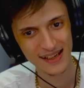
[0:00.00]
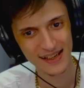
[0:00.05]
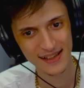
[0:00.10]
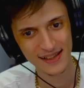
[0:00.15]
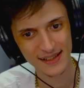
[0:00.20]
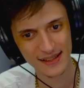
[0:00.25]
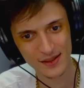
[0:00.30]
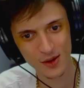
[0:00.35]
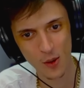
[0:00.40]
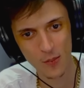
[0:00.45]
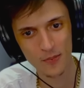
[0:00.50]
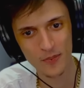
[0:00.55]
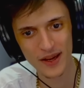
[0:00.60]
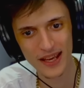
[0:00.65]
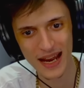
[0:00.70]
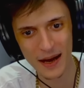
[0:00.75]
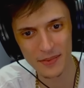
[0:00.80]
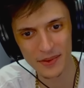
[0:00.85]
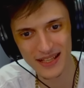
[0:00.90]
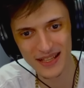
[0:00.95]
sto per
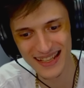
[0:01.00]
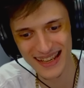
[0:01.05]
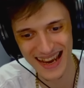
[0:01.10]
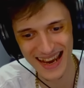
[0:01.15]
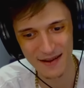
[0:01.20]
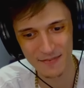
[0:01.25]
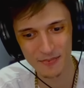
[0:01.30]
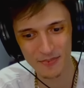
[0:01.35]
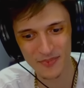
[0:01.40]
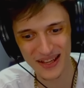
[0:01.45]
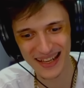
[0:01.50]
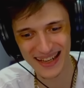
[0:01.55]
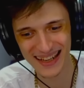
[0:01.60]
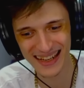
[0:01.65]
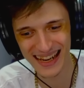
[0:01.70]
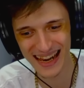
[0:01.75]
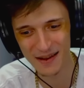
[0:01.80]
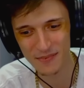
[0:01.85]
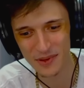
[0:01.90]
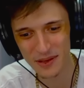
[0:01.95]
aprire per
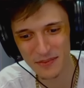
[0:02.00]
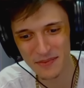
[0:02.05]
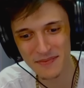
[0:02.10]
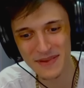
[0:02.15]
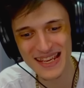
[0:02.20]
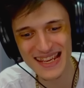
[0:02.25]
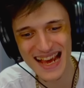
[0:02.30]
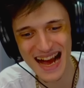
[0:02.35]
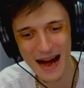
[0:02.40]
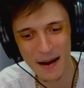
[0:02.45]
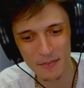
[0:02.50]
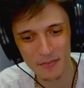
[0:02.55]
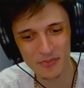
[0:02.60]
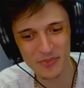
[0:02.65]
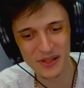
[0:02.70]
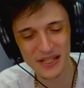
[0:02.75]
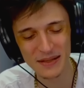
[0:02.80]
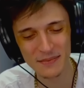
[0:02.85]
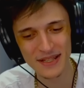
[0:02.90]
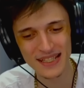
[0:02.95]
la prim mia
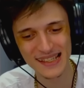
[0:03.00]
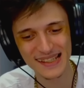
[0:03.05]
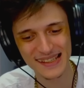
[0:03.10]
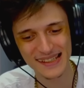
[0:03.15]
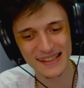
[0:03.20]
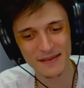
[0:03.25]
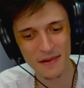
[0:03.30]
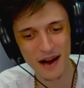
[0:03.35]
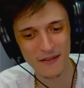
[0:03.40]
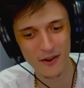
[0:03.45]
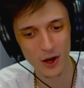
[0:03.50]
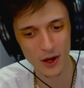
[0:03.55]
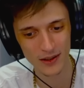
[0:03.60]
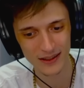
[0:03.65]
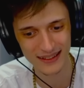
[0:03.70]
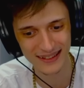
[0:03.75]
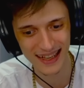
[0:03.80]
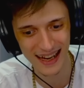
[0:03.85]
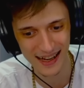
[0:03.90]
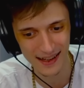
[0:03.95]
primissima
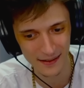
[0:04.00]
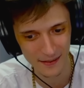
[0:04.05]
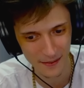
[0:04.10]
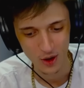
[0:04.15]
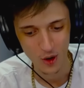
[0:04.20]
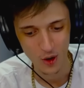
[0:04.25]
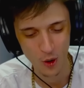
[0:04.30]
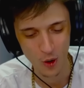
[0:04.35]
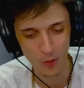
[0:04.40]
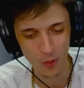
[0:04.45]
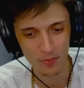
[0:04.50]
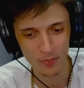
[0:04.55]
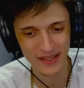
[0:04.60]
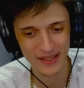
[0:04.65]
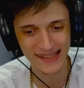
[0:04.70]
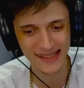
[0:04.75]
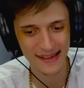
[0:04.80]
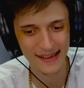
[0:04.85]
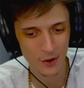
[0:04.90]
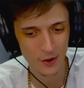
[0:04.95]
volta
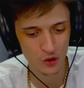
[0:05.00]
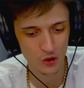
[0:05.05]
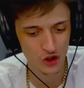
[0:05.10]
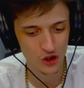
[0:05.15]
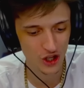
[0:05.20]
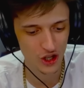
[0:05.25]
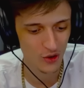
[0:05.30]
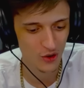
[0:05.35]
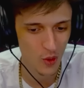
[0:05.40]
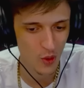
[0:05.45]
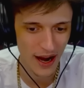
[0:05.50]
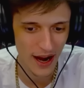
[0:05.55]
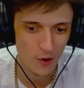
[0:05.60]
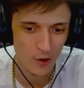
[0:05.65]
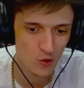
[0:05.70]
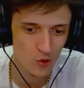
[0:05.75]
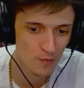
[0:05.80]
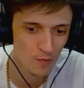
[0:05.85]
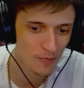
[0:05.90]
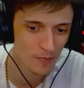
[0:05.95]
OP05,
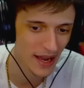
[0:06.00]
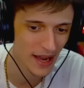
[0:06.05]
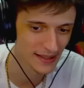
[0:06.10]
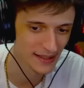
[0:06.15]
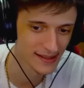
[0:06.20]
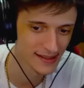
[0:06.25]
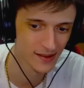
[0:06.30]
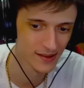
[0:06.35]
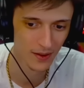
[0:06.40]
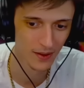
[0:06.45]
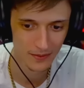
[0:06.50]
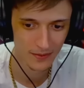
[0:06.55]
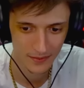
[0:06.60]
un pezzo.